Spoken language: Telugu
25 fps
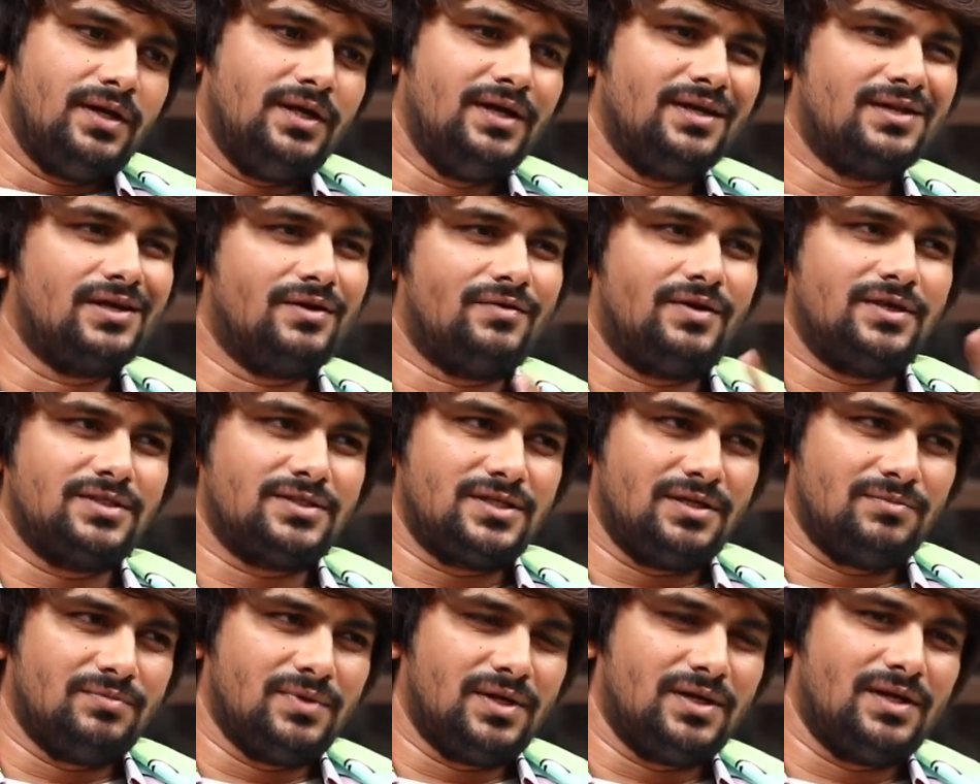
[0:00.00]
లేదా
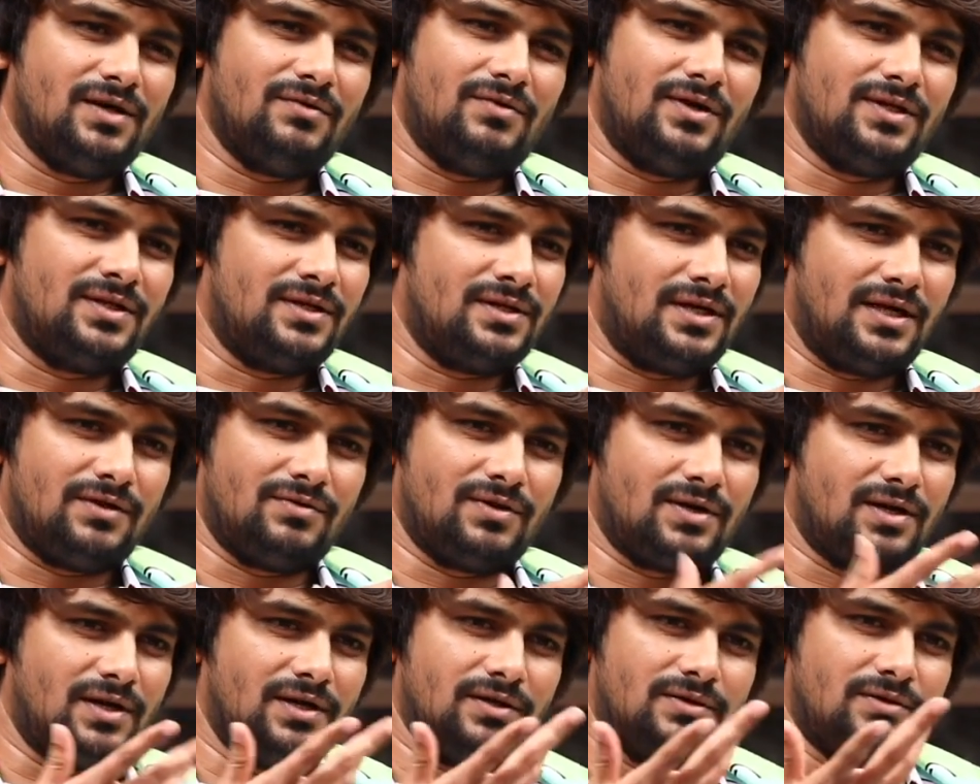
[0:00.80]
వాడి సినిమా నా వాడిది
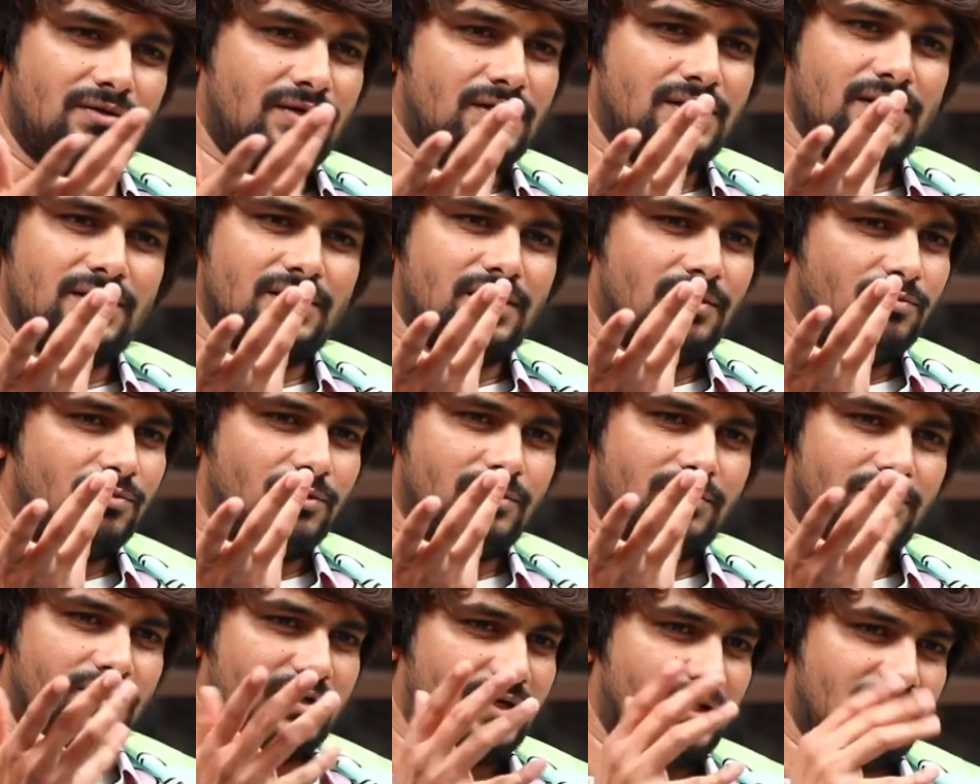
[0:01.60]
నడవట్లేదు అంటే
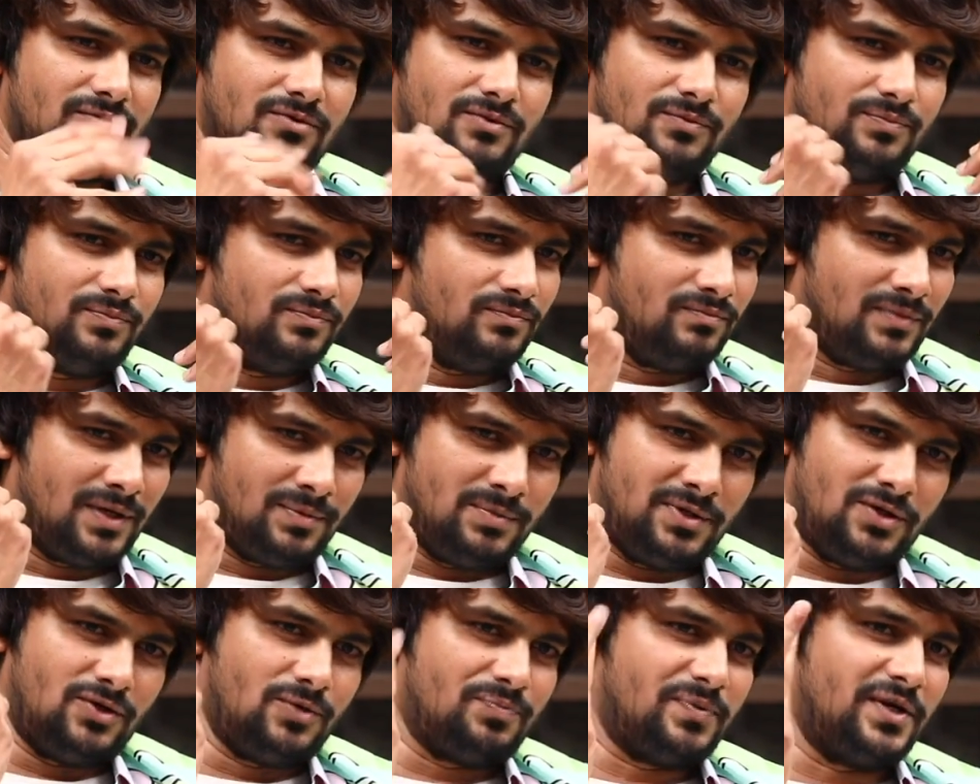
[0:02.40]
డబ్బులు కూడా రావు మన
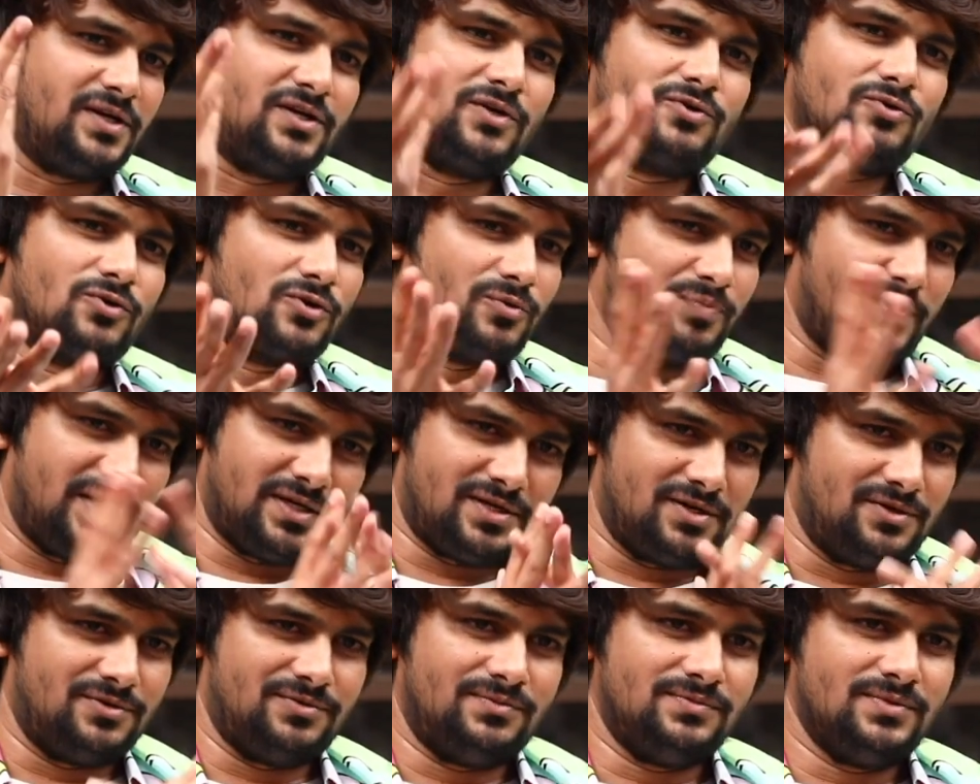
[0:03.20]
మీద వాడు పెట్టేటోడు
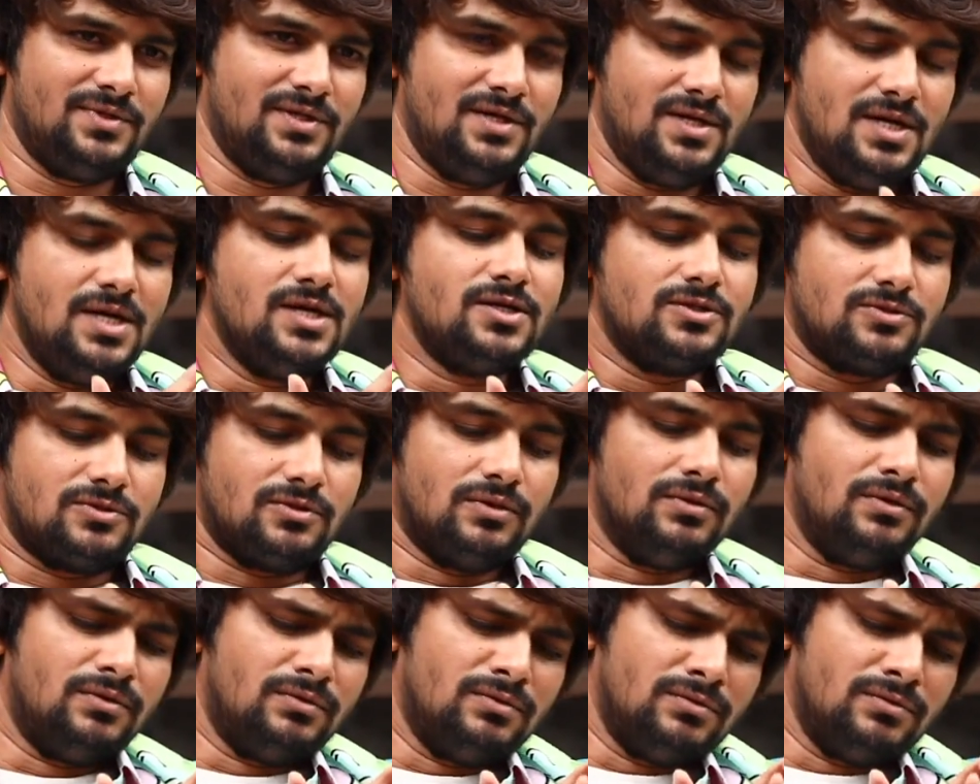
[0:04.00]
పెట్టడు సో